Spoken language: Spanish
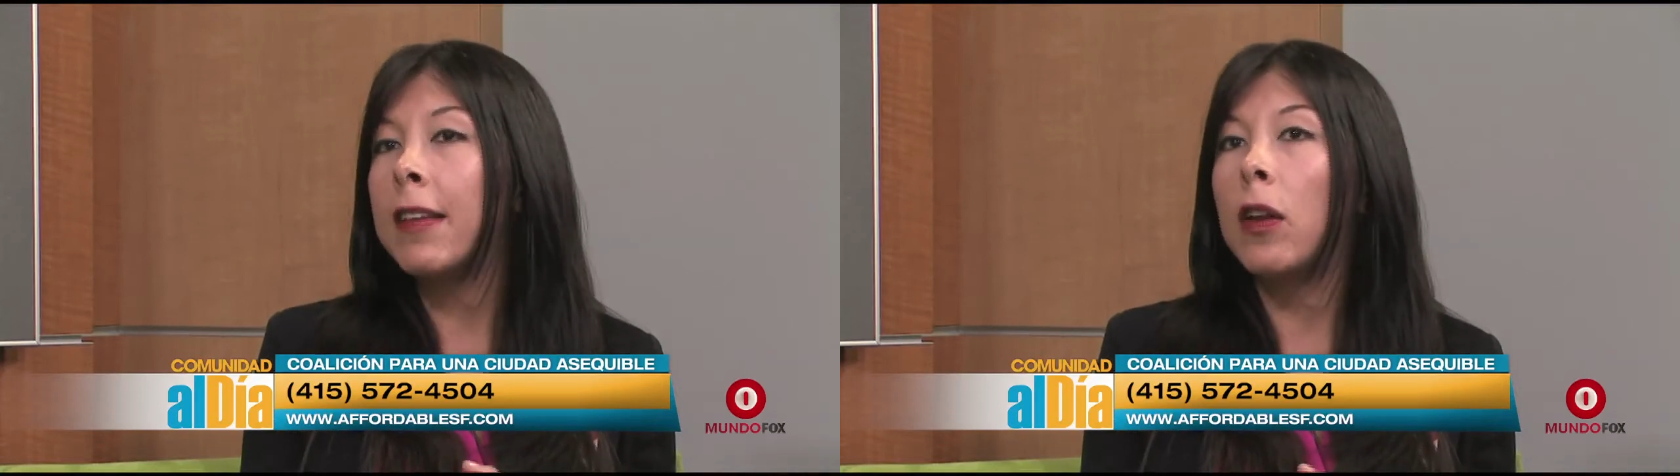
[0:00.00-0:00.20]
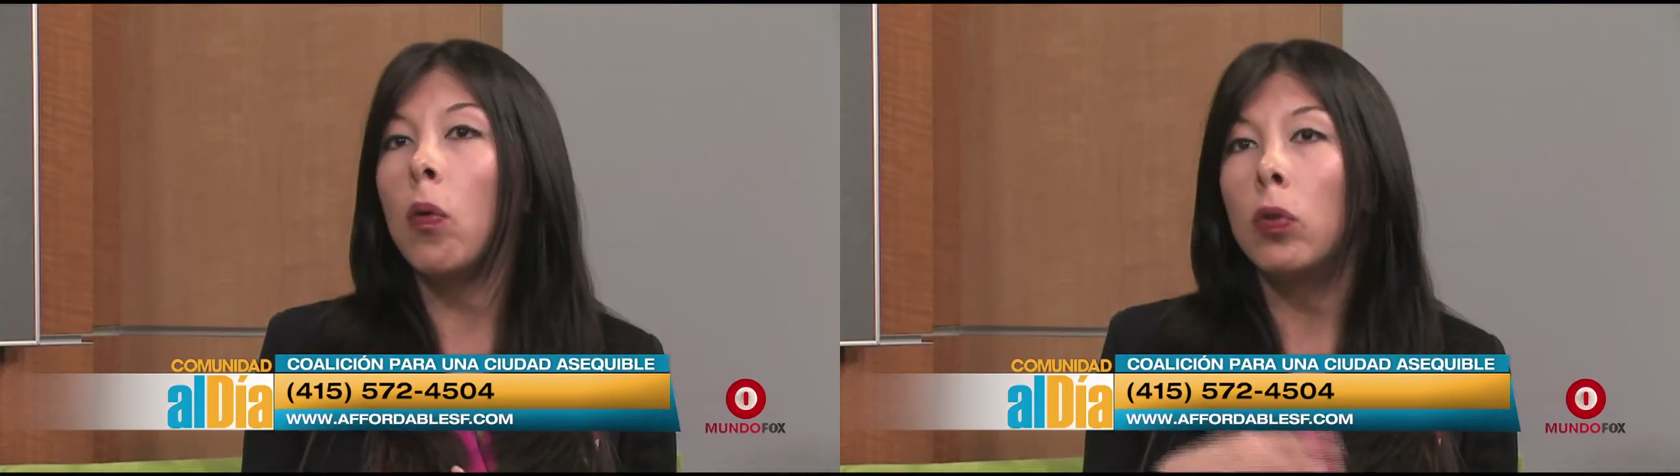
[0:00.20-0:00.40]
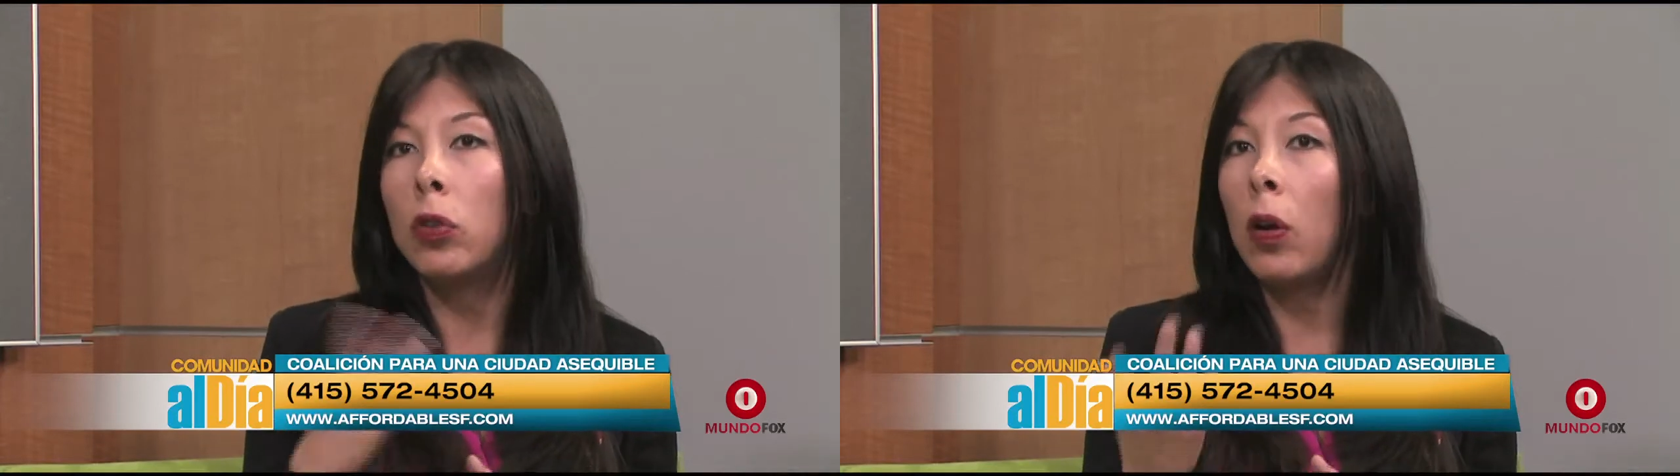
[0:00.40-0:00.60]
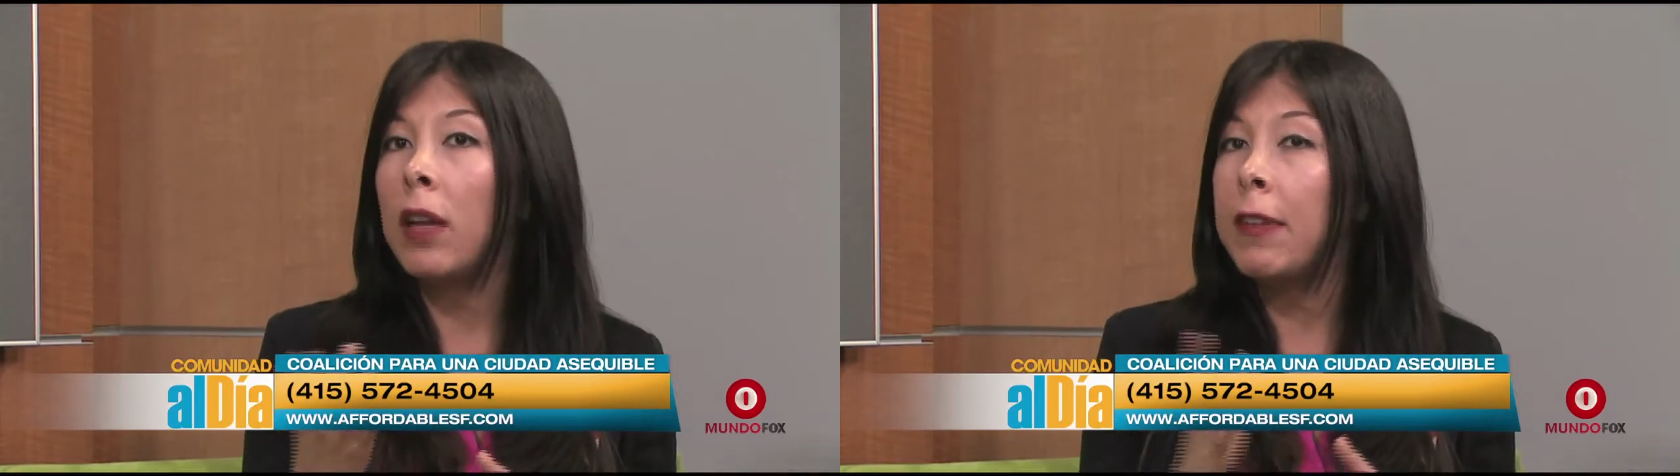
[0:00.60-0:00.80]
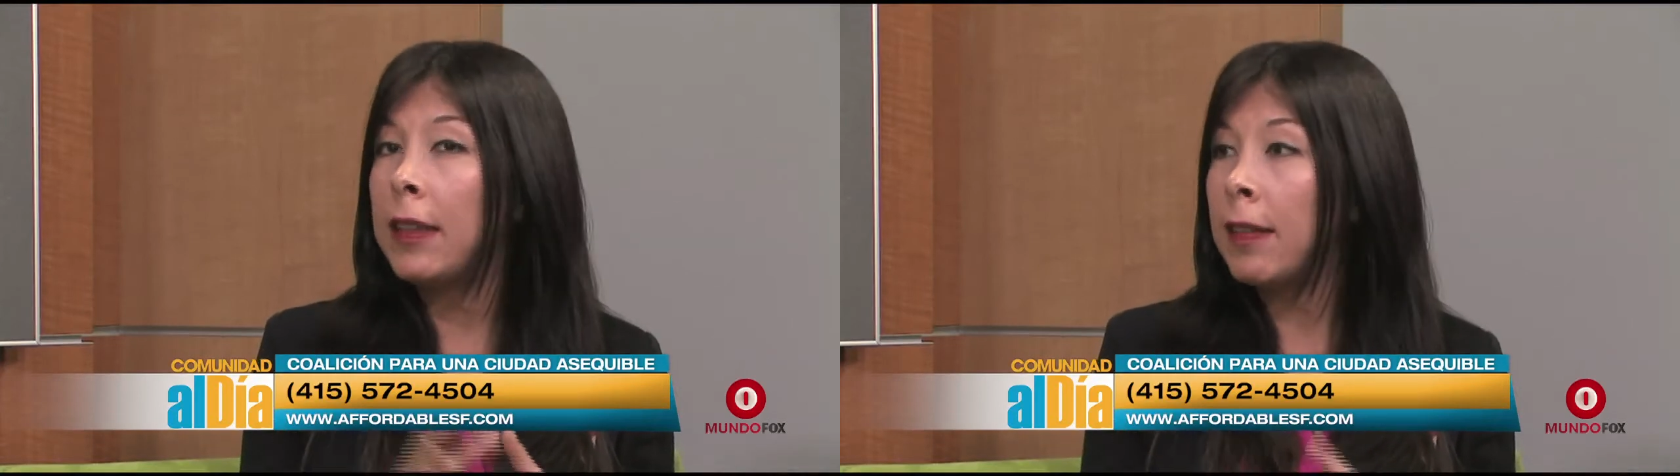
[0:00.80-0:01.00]
ser un
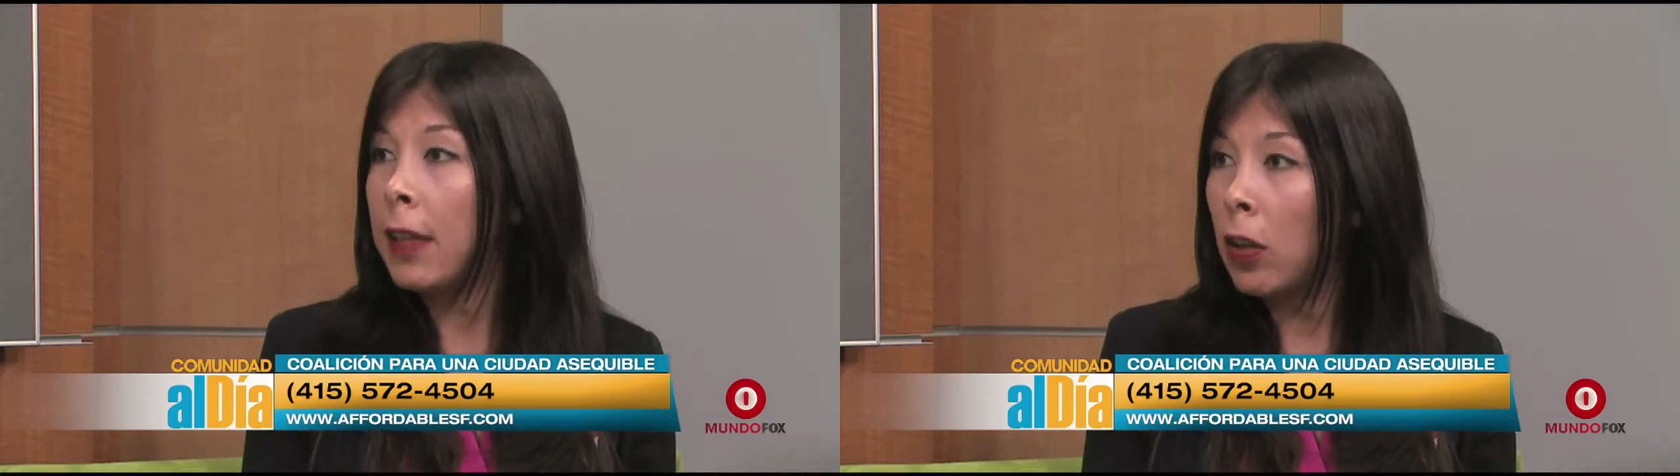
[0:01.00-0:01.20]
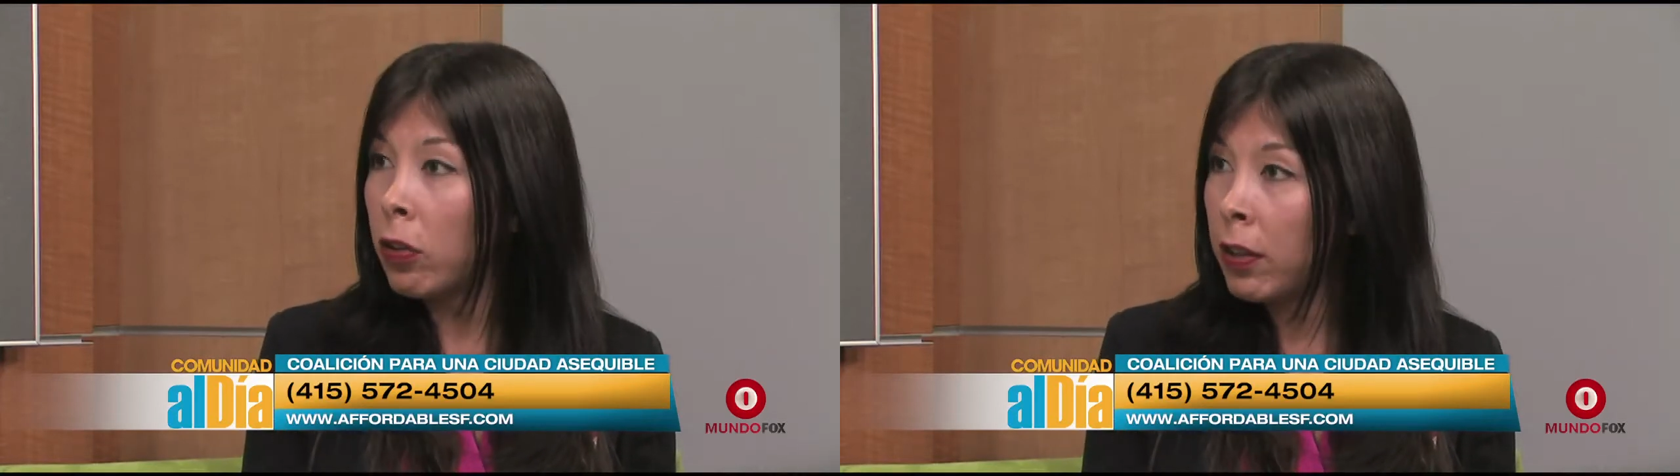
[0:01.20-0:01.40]
dólar 25